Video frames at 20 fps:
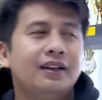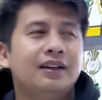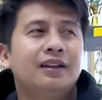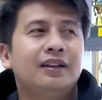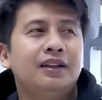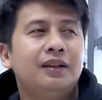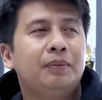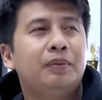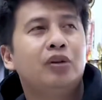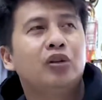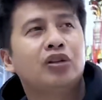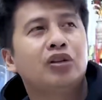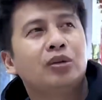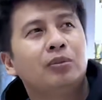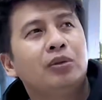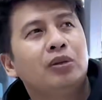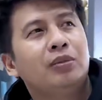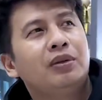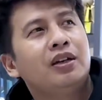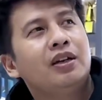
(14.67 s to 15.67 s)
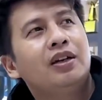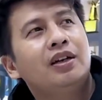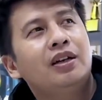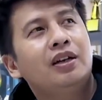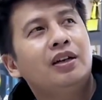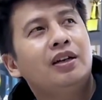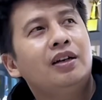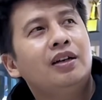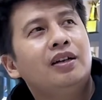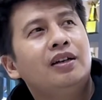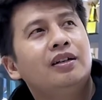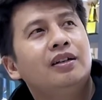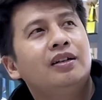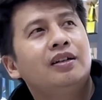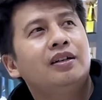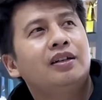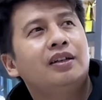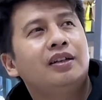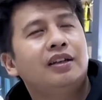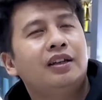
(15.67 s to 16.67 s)
Di video sebelumnya
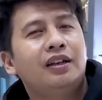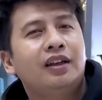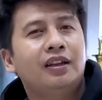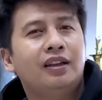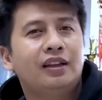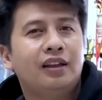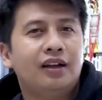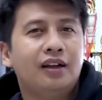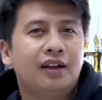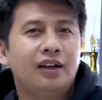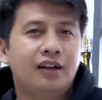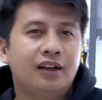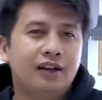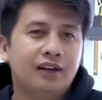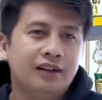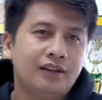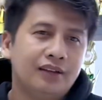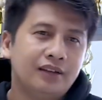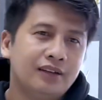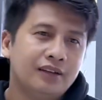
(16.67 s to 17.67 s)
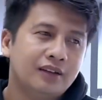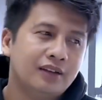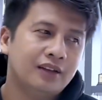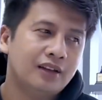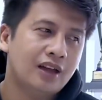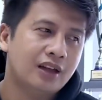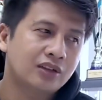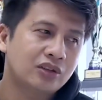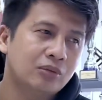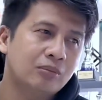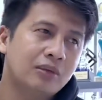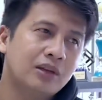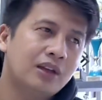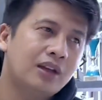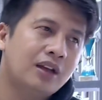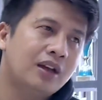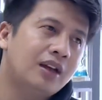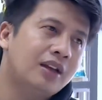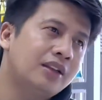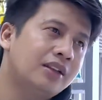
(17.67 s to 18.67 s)
eh, kita datang langsung
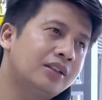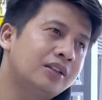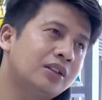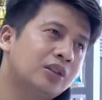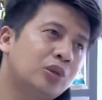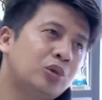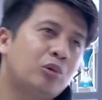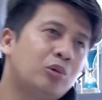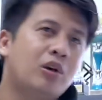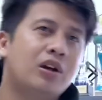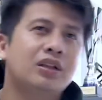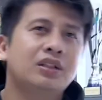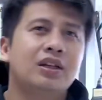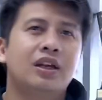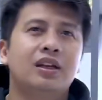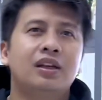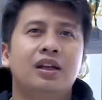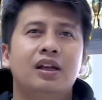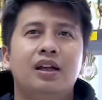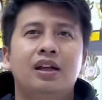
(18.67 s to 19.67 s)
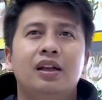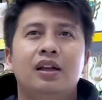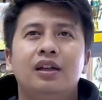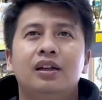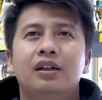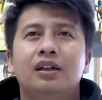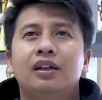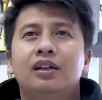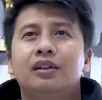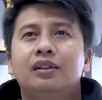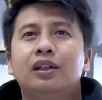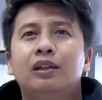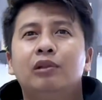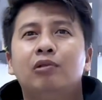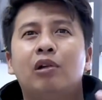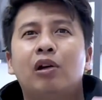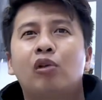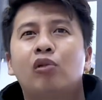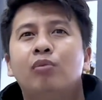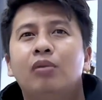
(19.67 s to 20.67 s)
melihat suasana di
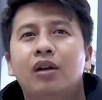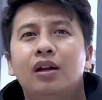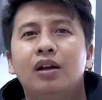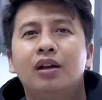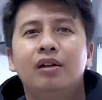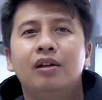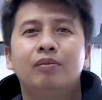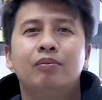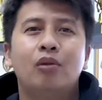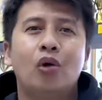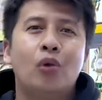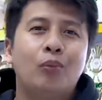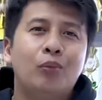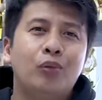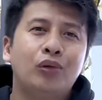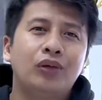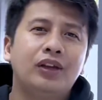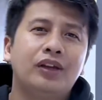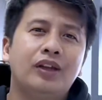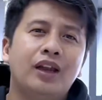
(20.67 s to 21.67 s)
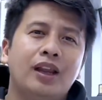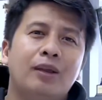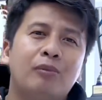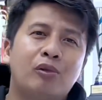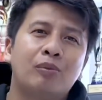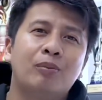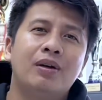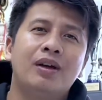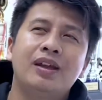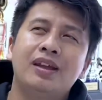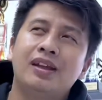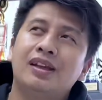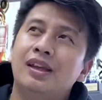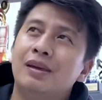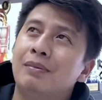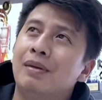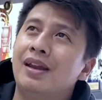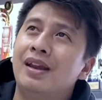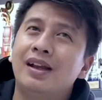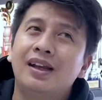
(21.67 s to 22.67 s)
luar rumah maupun di dalam rumah yang
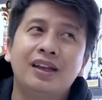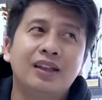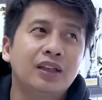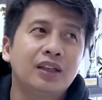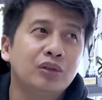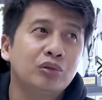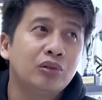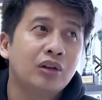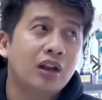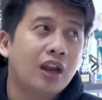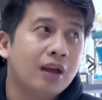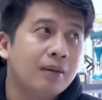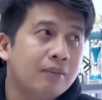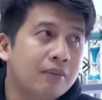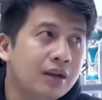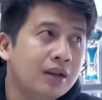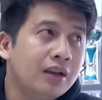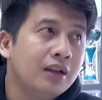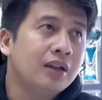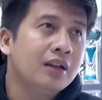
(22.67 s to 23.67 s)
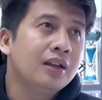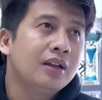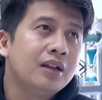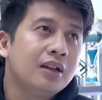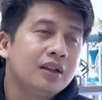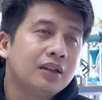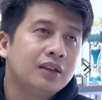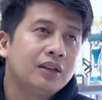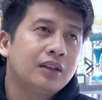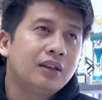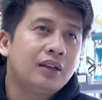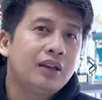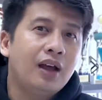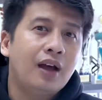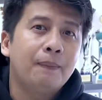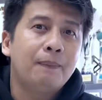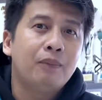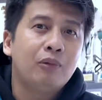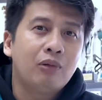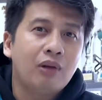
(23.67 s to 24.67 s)
dimana kita sudah lama
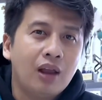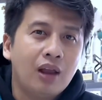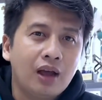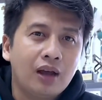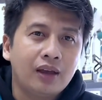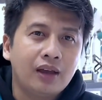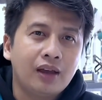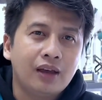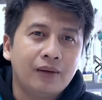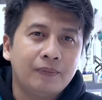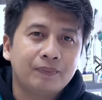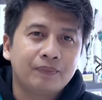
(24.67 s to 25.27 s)
tidak pulang ya.